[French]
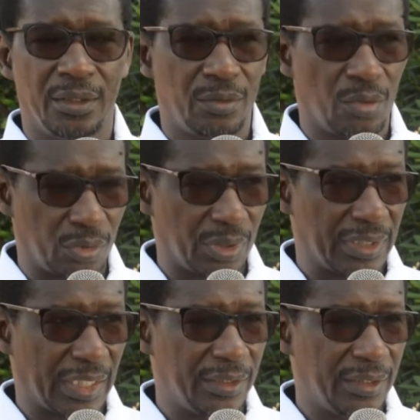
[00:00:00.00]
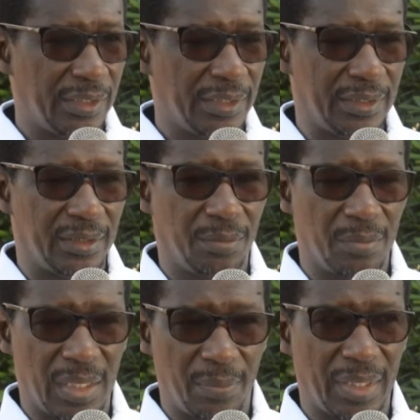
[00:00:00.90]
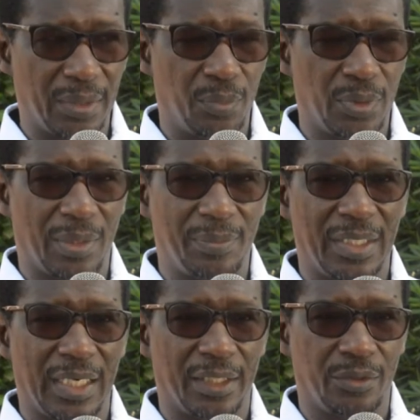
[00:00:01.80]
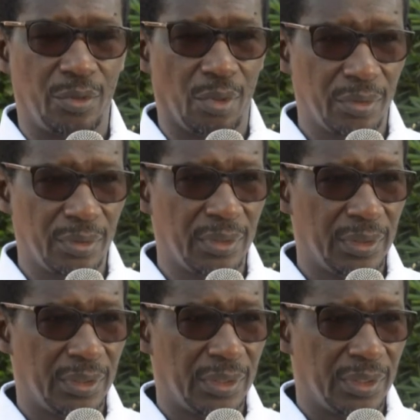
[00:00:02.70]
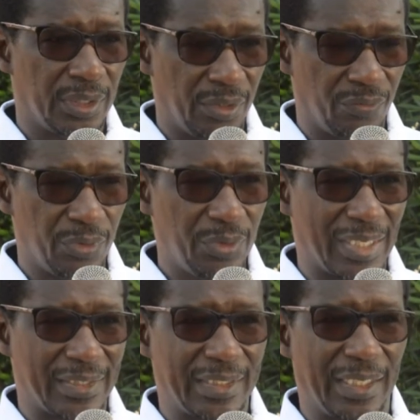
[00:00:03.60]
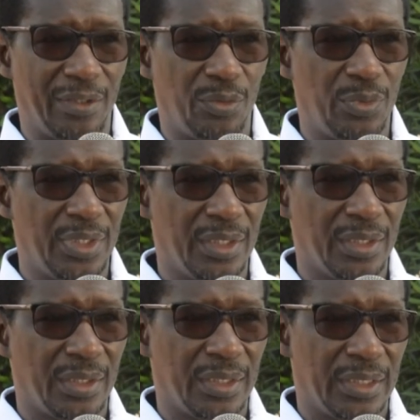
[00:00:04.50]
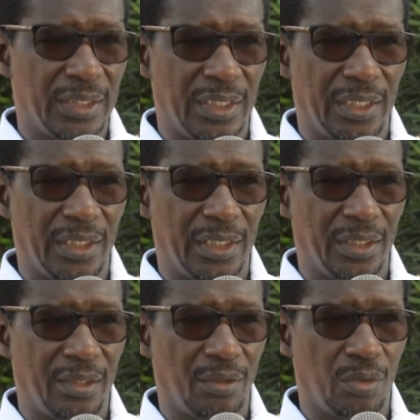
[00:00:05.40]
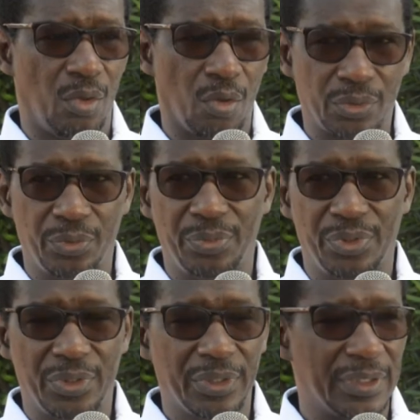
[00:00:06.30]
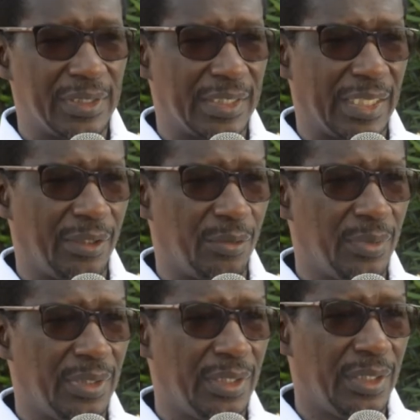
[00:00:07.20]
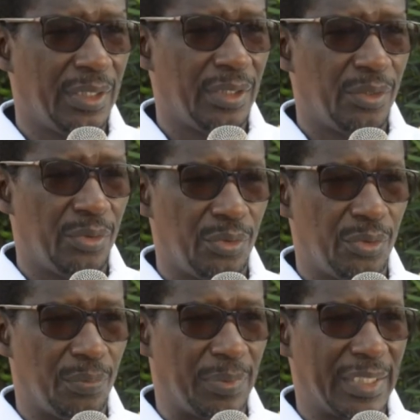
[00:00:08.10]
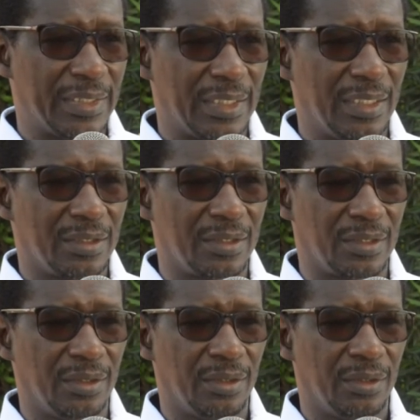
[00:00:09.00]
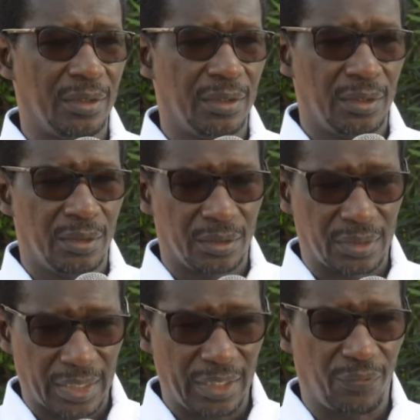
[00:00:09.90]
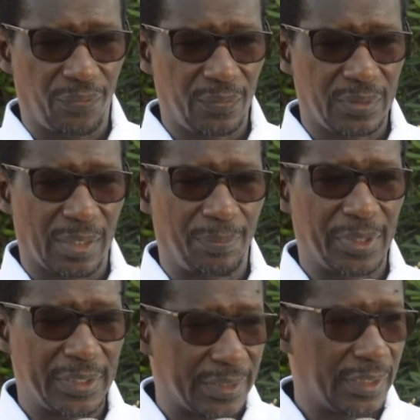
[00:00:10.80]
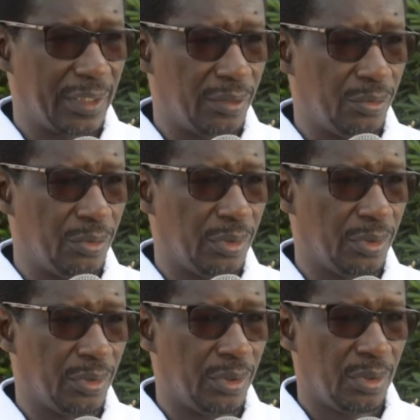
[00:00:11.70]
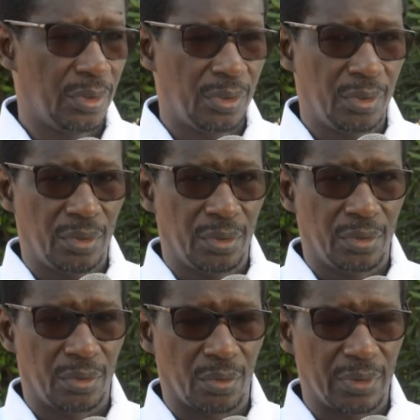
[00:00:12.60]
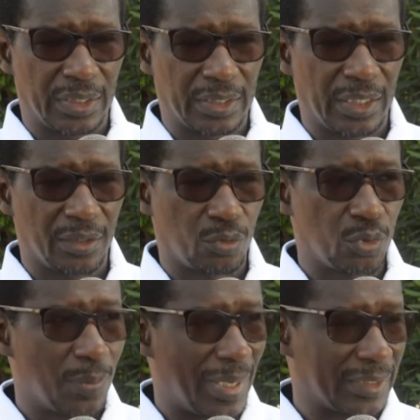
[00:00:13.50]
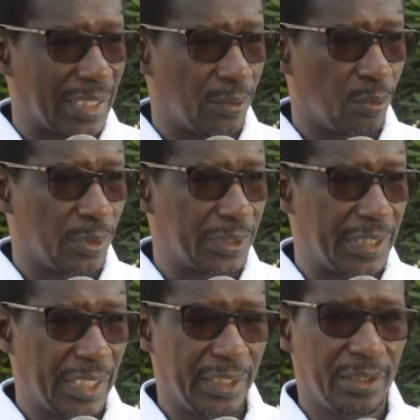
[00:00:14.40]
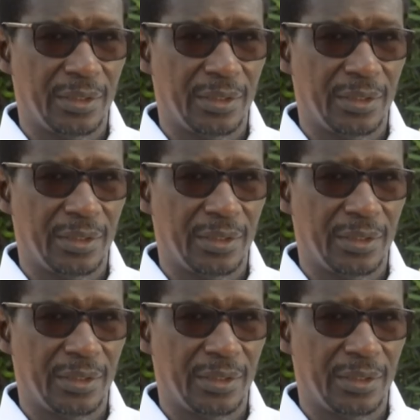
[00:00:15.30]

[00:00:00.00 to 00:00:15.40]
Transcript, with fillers: notre tête de liste Mohamed Boun Abdallah John qui est venu à Saint-Louis et lors du meeting de Saint-Louis, une présence euh, très appréciée de son Excellence Ousmane Tanordien,